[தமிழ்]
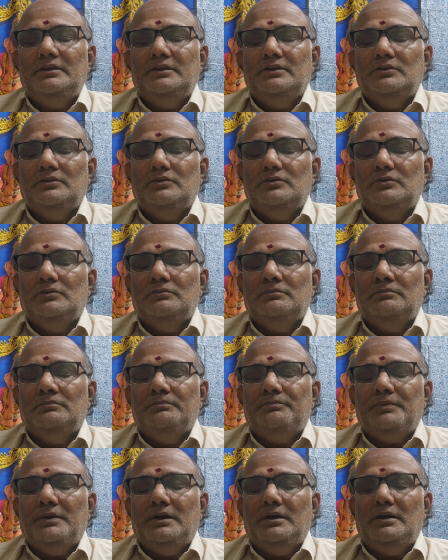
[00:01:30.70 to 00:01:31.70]
இன்னும்
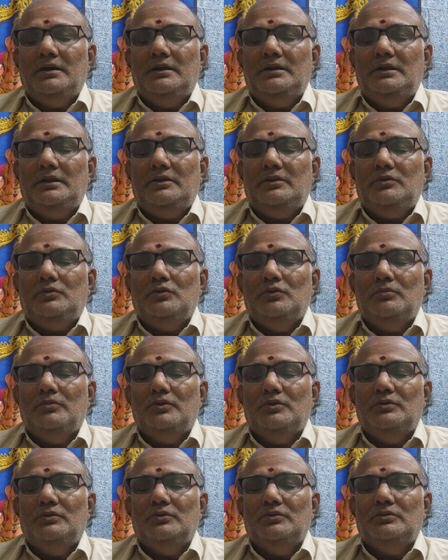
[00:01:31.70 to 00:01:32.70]

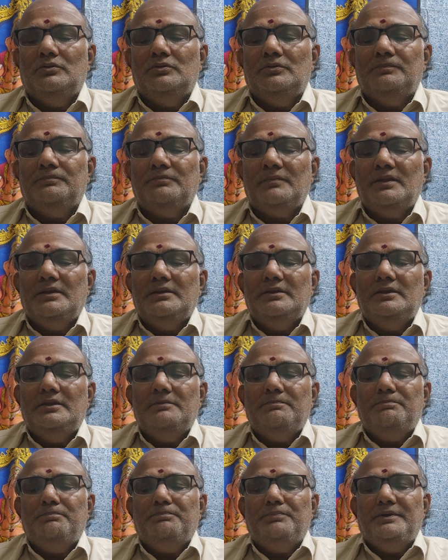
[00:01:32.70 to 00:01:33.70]
பாலிக்குமோ
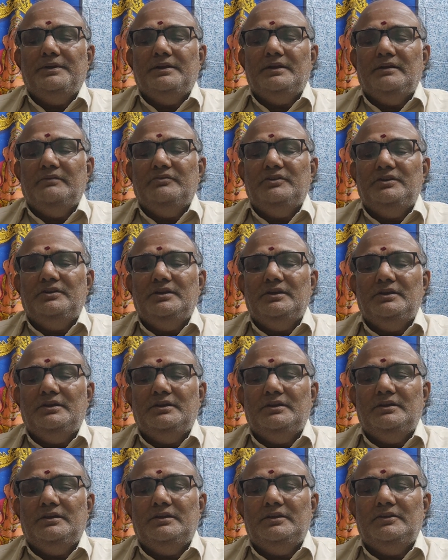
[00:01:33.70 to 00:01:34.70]
இப்பிறவியே
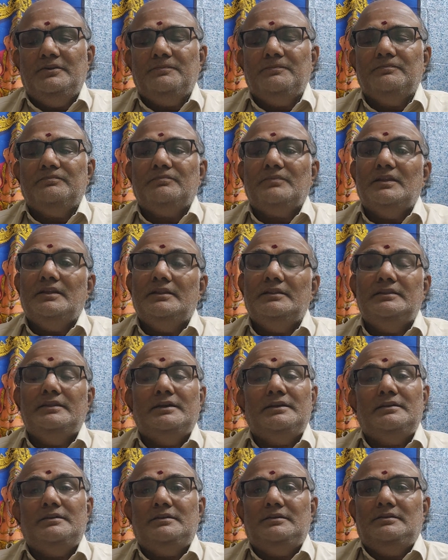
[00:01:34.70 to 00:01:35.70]
இந்த
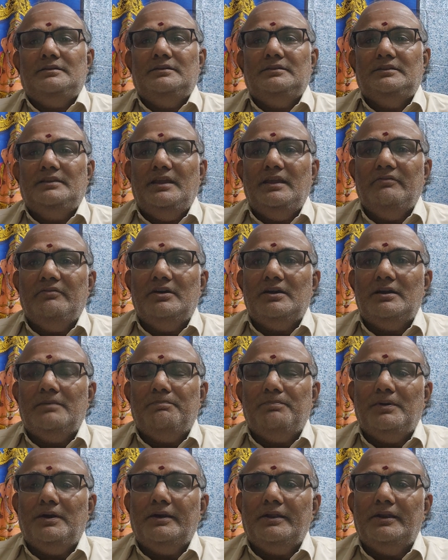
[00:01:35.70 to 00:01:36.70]
தேவார
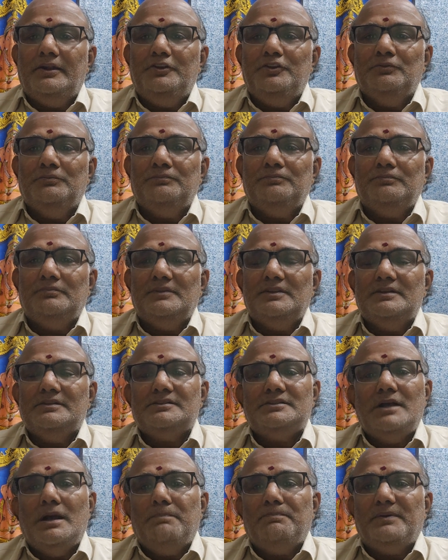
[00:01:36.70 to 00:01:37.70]
பாடலையும்
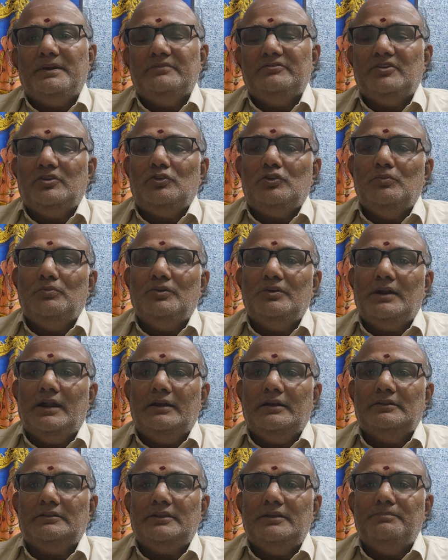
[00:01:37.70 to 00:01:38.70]
சாப்பிடுவதற்கு முன்
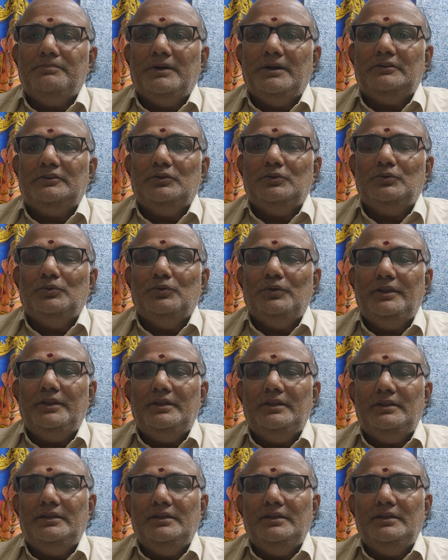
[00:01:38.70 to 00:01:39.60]
அன்னத்தை பார்த்து கூறி